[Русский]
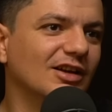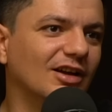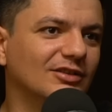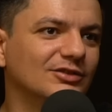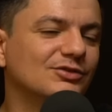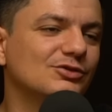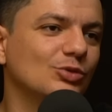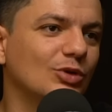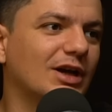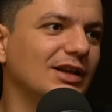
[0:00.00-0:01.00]
а, всю
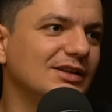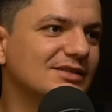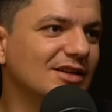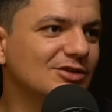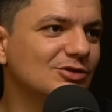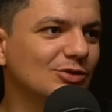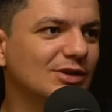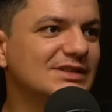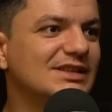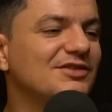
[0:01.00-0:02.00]
локализацию
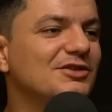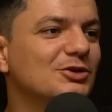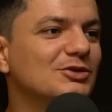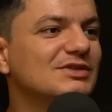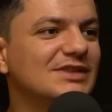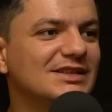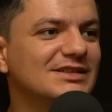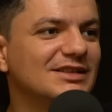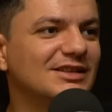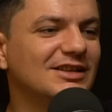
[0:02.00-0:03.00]
Россия ведет
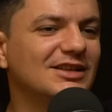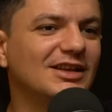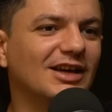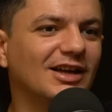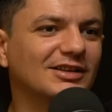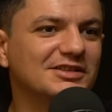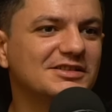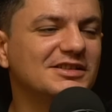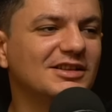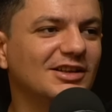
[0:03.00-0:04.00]
здесь. И
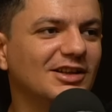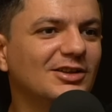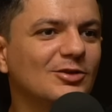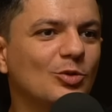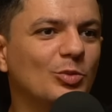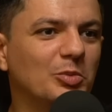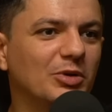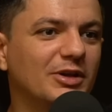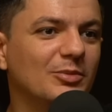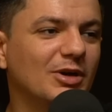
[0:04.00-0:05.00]
относительно этого мы
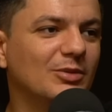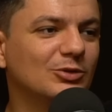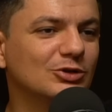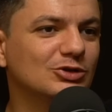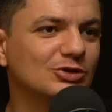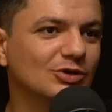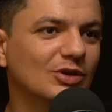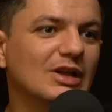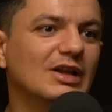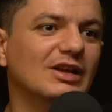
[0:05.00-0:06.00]
понимаем то, что
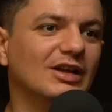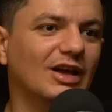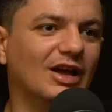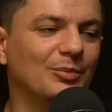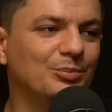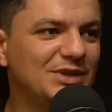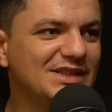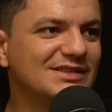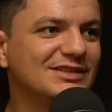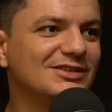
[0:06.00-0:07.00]
а,
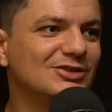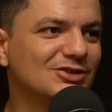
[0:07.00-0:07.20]
бизнес